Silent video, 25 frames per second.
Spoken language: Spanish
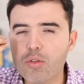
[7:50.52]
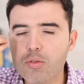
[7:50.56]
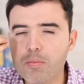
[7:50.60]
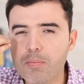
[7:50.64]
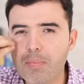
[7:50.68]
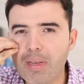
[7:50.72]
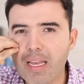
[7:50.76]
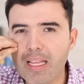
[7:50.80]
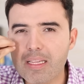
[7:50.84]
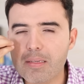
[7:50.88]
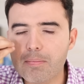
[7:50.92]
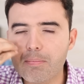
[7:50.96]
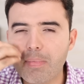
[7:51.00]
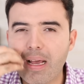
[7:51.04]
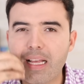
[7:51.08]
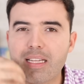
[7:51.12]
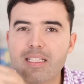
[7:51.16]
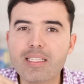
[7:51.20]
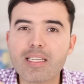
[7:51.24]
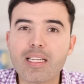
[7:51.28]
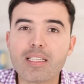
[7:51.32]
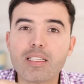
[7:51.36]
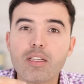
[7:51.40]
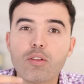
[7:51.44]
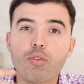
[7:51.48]
las
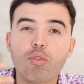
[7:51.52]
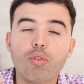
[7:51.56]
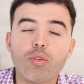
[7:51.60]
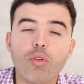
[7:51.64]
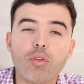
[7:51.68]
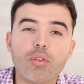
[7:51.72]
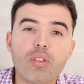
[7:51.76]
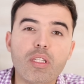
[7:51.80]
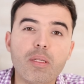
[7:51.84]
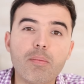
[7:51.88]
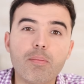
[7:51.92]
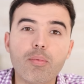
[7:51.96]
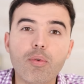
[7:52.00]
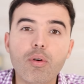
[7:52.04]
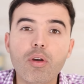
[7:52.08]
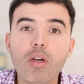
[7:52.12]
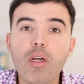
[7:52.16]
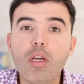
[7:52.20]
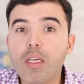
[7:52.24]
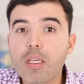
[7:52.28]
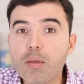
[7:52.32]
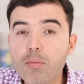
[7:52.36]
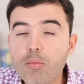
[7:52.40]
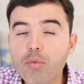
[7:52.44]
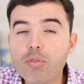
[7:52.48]
manchas de todo tipo
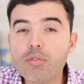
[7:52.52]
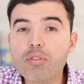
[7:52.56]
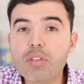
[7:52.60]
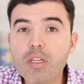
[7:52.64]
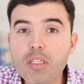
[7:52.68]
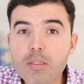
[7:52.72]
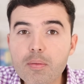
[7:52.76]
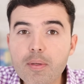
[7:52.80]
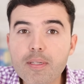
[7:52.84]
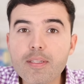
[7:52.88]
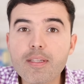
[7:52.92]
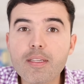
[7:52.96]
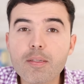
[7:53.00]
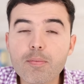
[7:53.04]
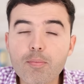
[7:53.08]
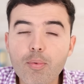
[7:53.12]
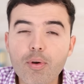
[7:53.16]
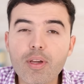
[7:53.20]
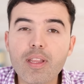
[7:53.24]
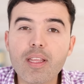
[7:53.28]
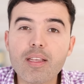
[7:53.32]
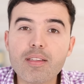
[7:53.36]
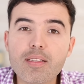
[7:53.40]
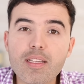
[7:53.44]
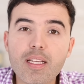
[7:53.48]
y muchas veces
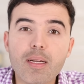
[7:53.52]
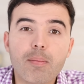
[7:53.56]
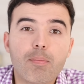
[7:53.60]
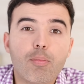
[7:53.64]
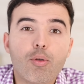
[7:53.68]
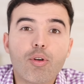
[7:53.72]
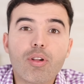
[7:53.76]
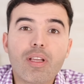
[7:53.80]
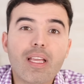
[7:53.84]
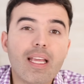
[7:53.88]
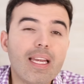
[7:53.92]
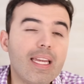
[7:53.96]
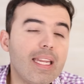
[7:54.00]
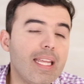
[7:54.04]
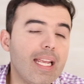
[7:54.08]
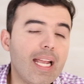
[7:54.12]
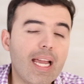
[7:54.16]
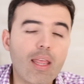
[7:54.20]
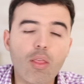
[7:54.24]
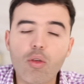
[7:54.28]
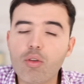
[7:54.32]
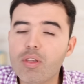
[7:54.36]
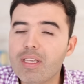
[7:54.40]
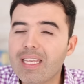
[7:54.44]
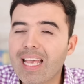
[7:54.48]
puede ser porque el
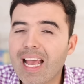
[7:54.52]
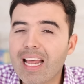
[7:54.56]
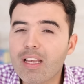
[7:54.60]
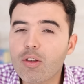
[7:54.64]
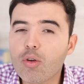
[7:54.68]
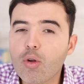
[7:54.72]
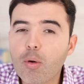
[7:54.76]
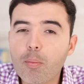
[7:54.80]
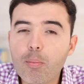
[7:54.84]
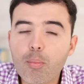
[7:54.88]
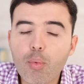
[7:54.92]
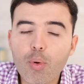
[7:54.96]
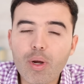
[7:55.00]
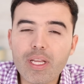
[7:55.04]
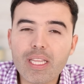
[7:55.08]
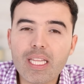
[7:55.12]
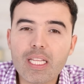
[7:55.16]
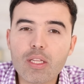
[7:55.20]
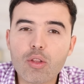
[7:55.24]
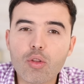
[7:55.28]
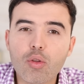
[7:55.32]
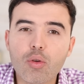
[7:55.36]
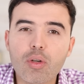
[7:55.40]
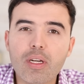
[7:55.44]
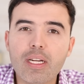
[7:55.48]
hígado ya no
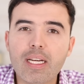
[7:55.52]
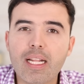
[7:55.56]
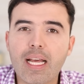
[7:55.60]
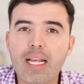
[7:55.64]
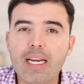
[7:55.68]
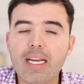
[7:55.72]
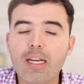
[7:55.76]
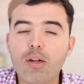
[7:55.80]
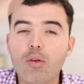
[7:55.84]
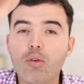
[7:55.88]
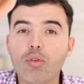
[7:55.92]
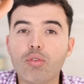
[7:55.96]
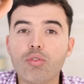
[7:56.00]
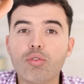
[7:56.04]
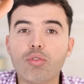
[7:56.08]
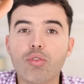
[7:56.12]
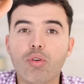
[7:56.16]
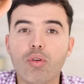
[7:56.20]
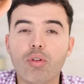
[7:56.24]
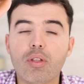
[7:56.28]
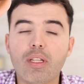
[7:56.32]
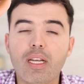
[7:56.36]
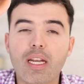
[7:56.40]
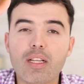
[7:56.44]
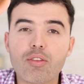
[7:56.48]
puede tolerar el
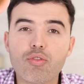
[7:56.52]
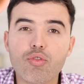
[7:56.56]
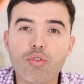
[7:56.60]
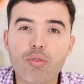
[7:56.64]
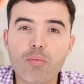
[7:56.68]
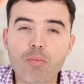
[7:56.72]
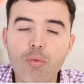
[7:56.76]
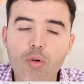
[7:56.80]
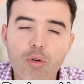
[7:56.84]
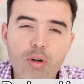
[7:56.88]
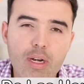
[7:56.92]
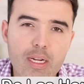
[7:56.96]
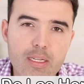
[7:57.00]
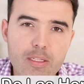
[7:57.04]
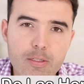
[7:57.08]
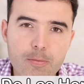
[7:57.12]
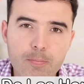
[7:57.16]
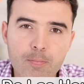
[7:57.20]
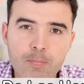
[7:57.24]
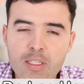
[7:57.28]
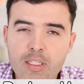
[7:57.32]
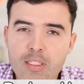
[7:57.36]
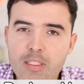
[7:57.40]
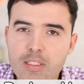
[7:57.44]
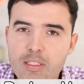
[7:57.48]
control de las hormonas.
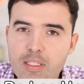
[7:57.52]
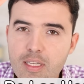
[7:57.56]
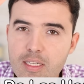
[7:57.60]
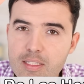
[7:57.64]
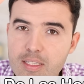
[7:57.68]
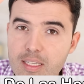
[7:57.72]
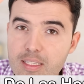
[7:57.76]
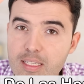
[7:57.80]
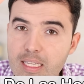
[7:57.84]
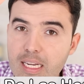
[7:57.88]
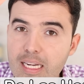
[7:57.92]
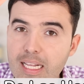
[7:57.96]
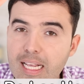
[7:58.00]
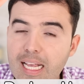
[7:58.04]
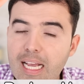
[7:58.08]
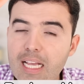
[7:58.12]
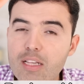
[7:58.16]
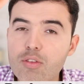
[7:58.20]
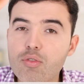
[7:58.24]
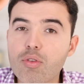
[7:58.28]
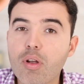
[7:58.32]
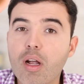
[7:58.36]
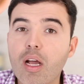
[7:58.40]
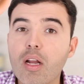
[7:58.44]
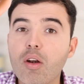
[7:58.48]
Si este es el
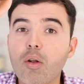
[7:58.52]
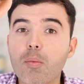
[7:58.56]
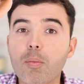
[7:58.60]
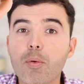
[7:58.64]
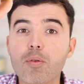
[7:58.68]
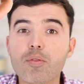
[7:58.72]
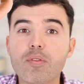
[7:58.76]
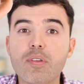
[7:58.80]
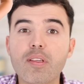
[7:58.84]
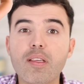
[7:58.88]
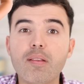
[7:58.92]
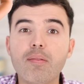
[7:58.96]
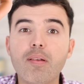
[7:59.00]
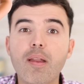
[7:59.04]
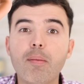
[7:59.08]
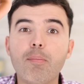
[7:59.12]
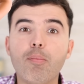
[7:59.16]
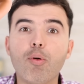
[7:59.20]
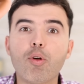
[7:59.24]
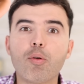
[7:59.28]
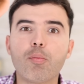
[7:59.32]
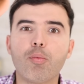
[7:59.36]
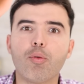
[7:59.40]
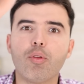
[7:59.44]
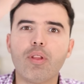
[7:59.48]
caso, haga lo posible
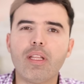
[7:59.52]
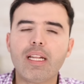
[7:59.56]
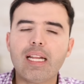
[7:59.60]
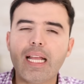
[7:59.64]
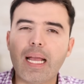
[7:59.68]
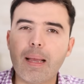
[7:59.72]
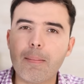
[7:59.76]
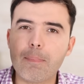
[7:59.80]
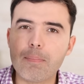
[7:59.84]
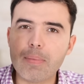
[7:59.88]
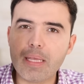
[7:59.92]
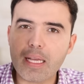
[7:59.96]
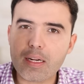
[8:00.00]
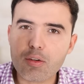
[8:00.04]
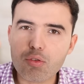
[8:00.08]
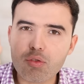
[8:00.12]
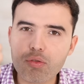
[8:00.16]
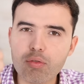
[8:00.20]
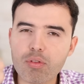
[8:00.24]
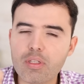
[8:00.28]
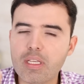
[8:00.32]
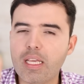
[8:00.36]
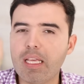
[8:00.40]
por poder cambiar su